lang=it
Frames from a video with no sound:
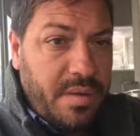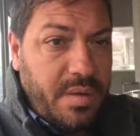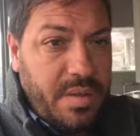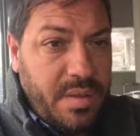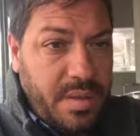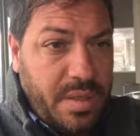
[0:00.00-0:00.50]

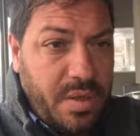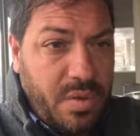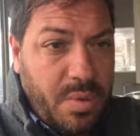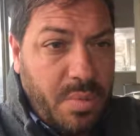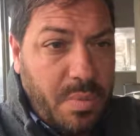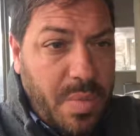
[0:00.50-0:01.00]
eh,
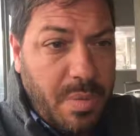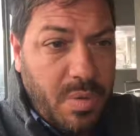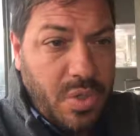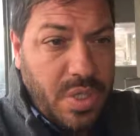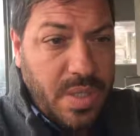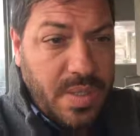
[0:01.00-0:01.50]
credo che problemi
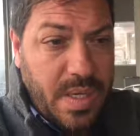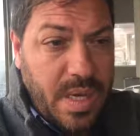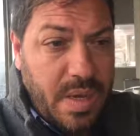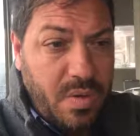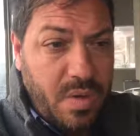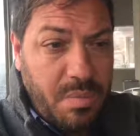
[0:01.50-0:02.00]
non ce ne
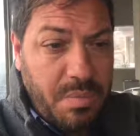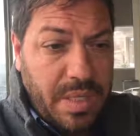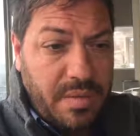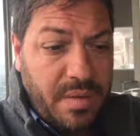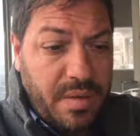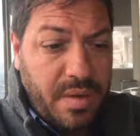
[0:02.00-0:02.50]
saranno nel
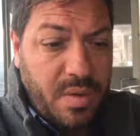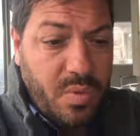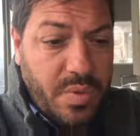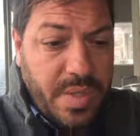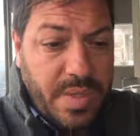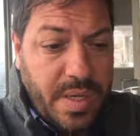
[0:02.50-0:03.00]
battere il
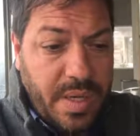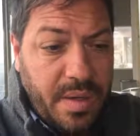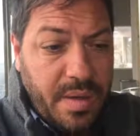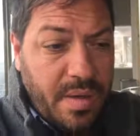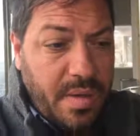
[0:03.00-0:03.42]
Ragusa, se